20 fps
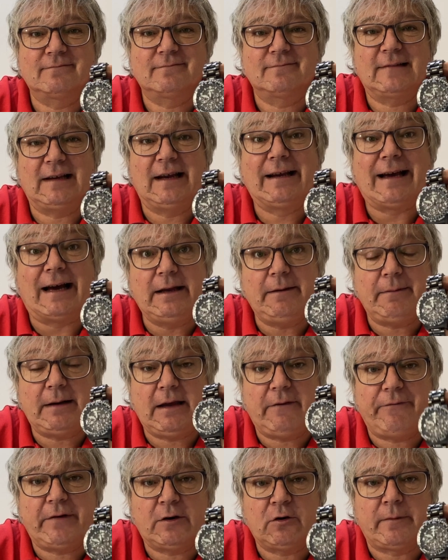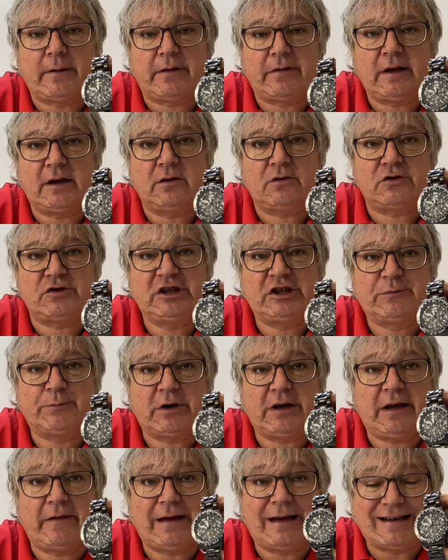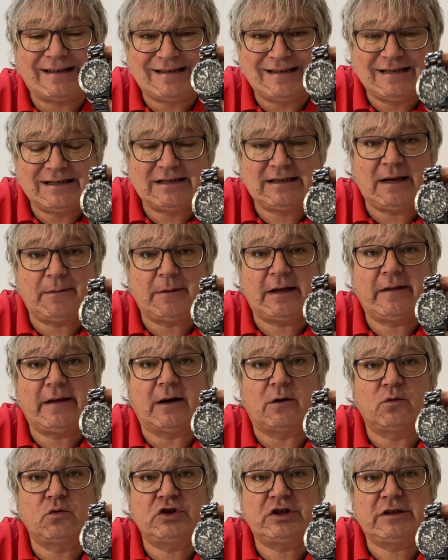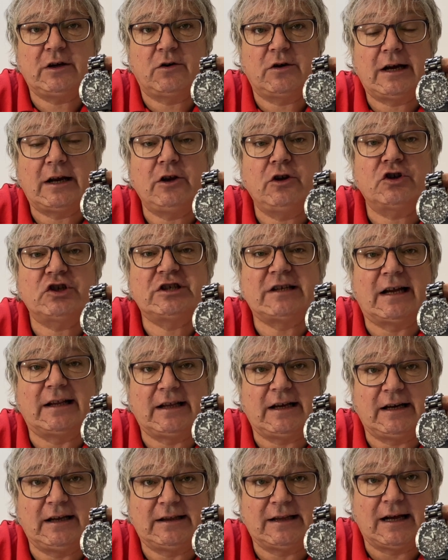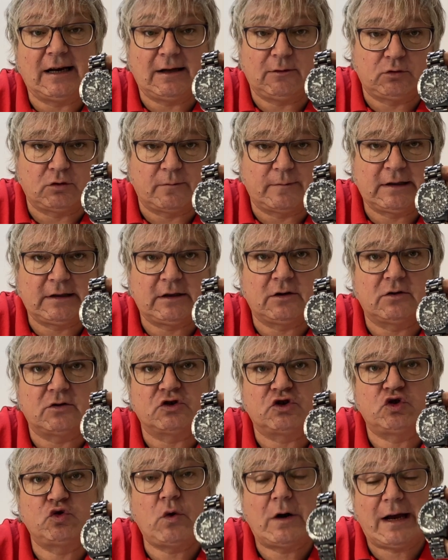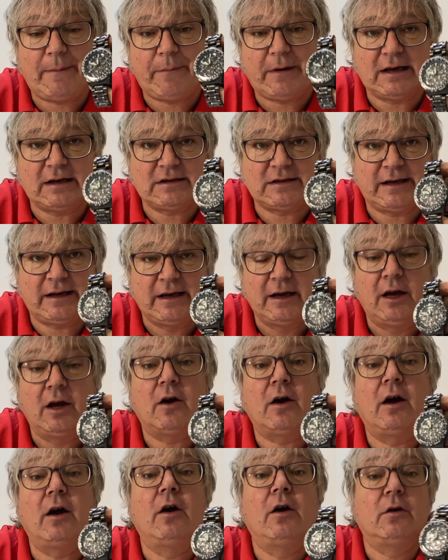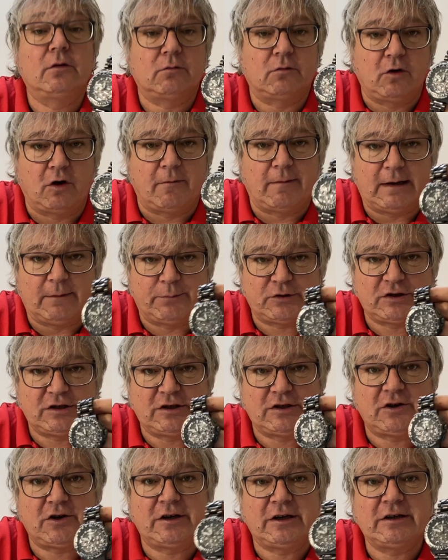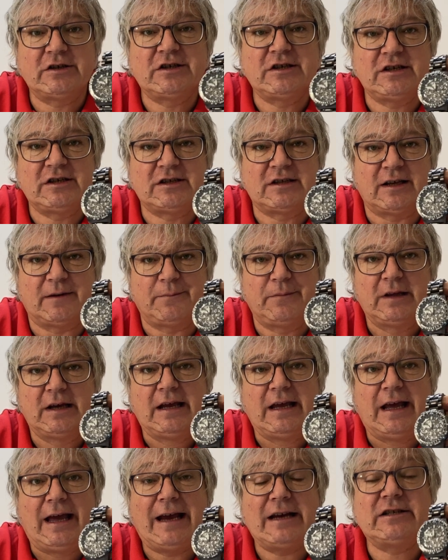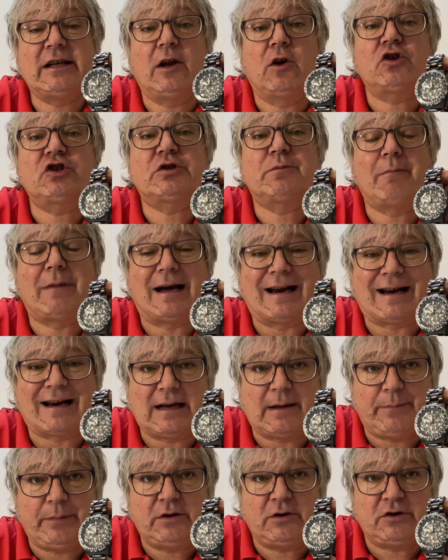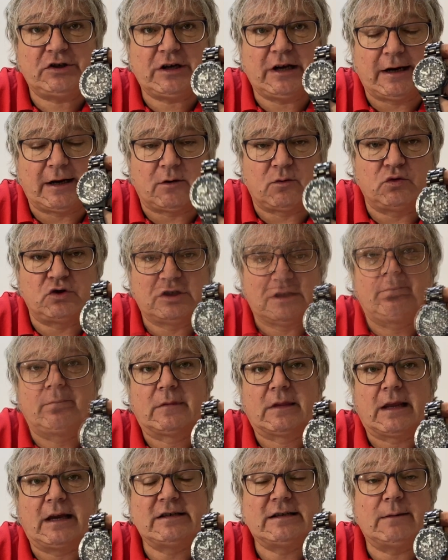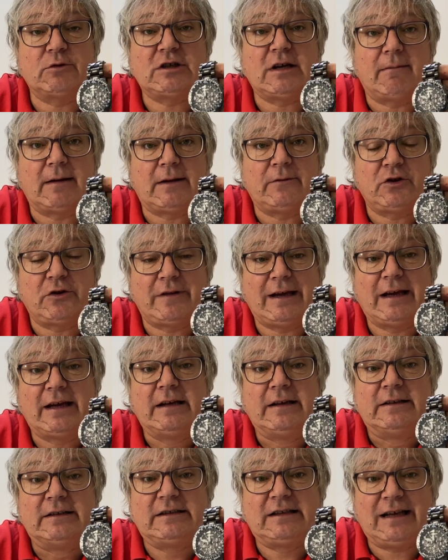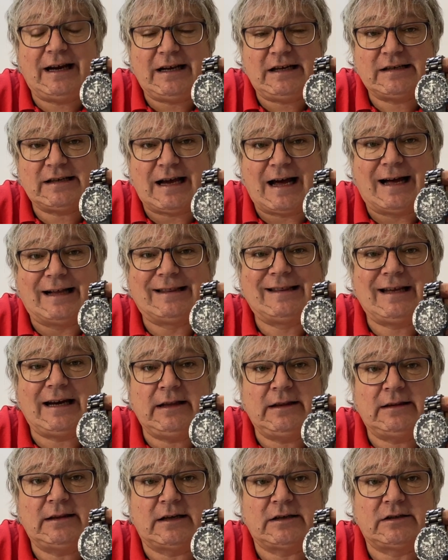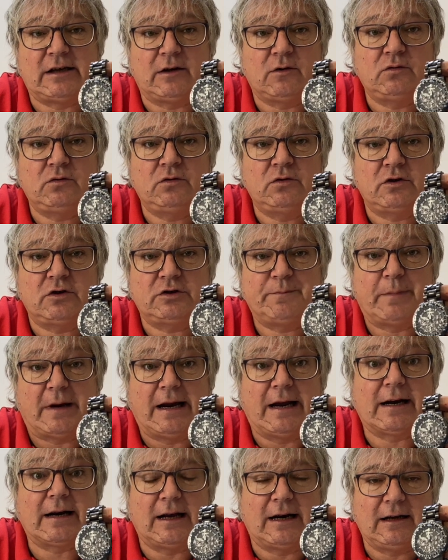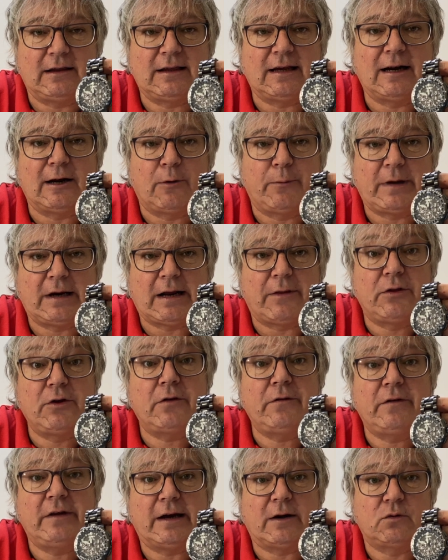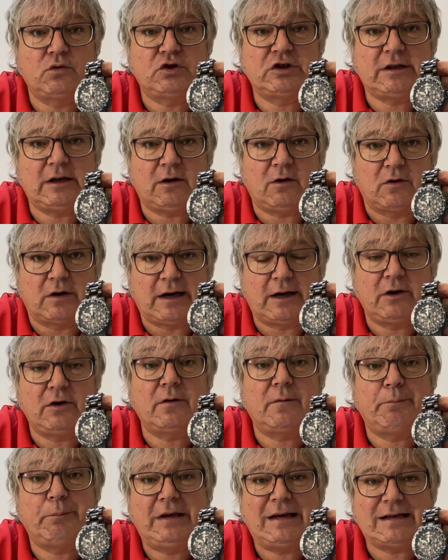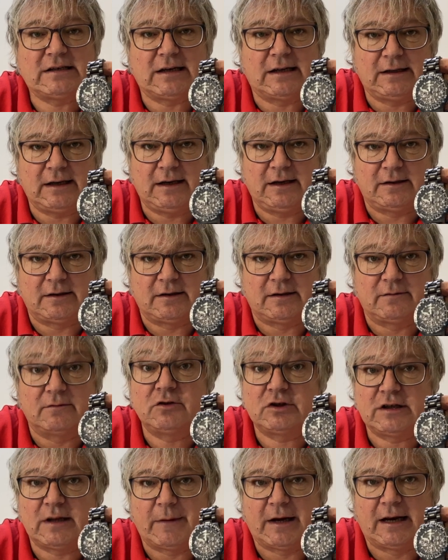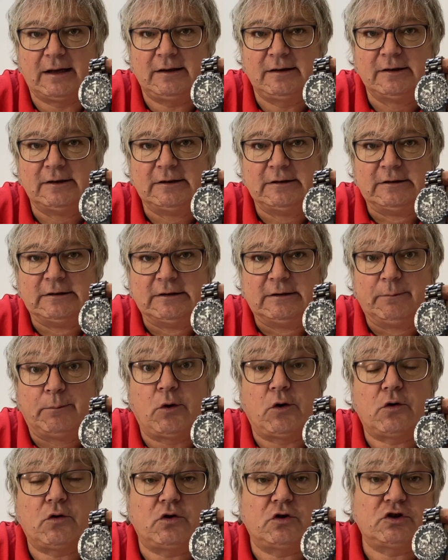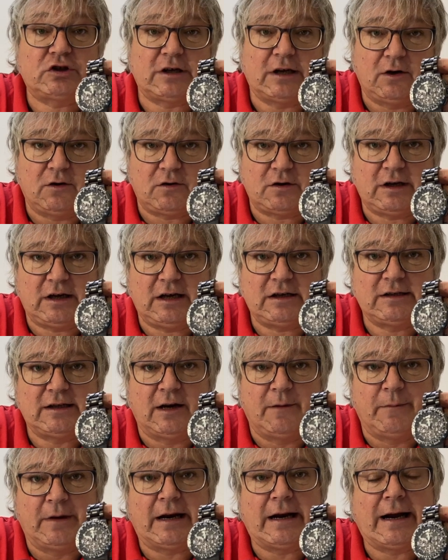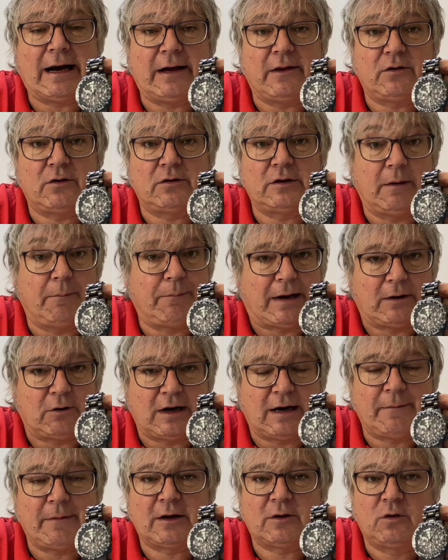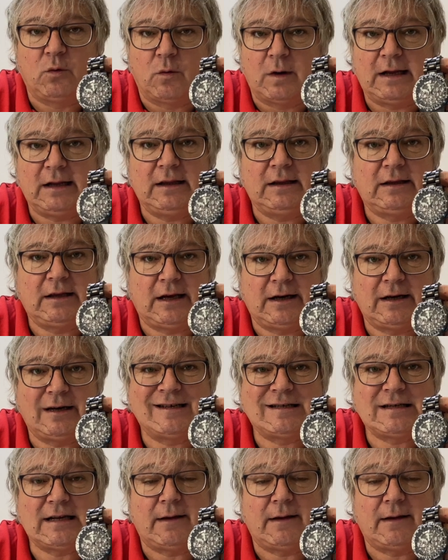El calibre F900 dispone de sistema de ajuste horario satelital automático. Su GPS Global Positioning System es de los más rápidos en ajustar. Estamos hablando de 3 a 30 segundos para realizar la operación de ajuste horario vía satélite. No está mal, ¿eh? Pocos relojes del mercado del panorama actual tienen esa